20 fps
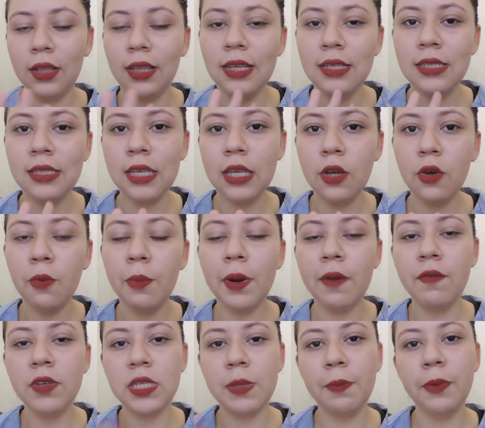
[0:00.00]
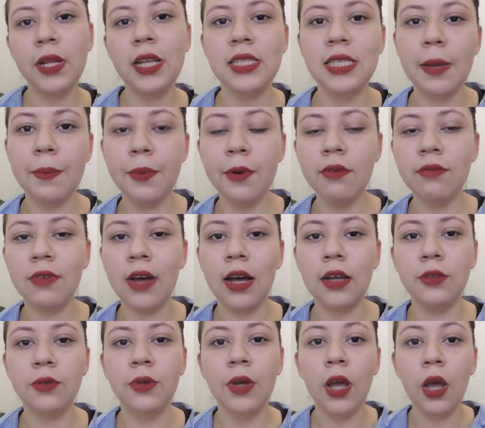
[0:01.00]
nota 5 para você poder ser
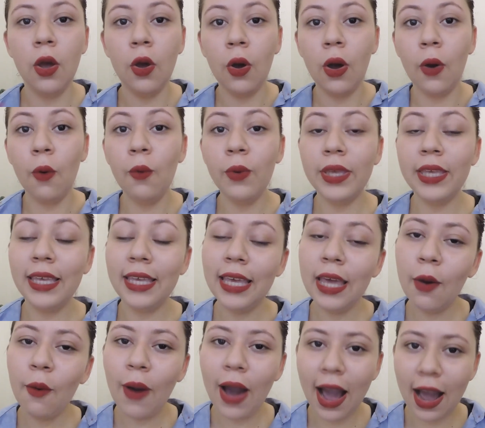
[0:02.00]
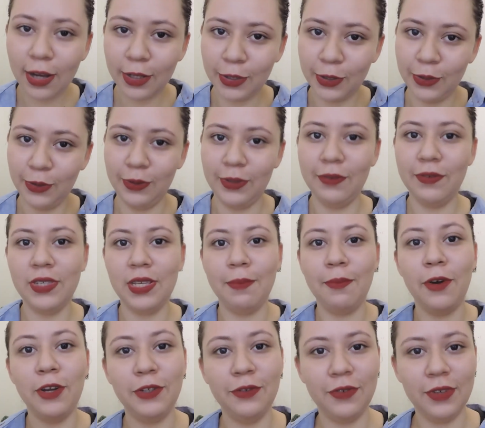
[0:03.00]
aprovado. O que eu acho que
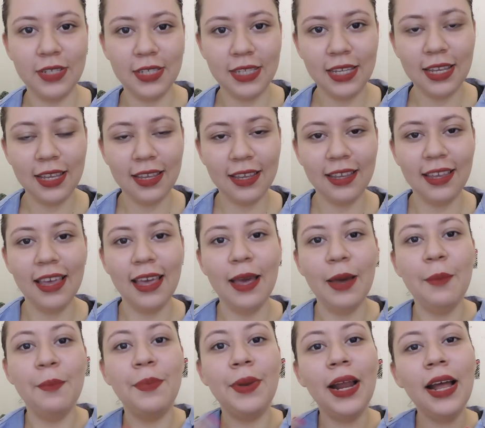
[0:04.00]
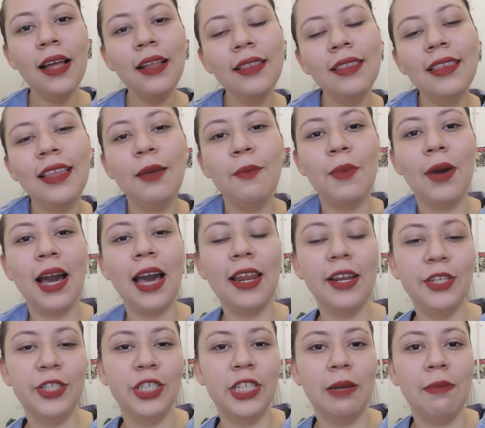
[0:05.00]
você pode fazer para ter uma
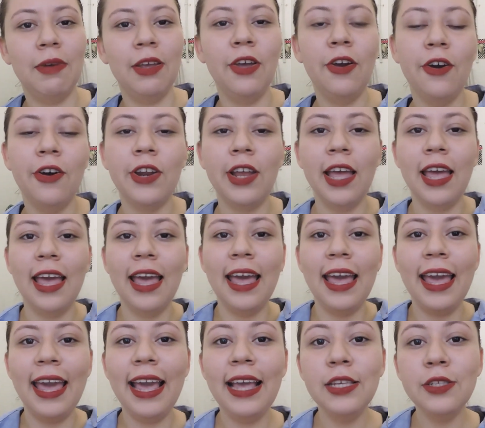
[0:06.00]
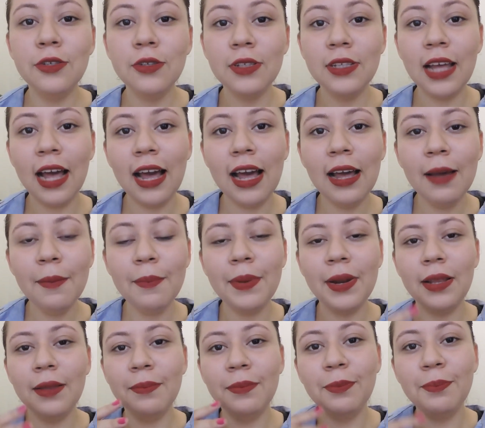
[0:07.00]
garantia maior, é estudar
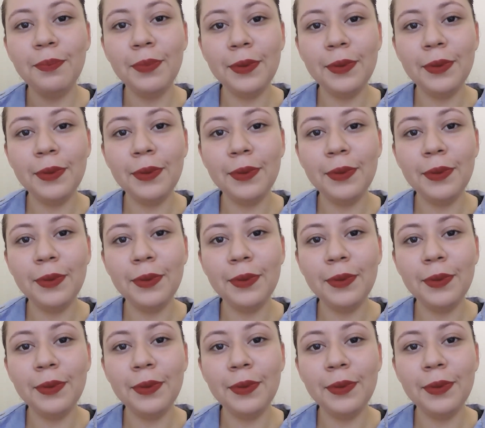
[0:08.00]
para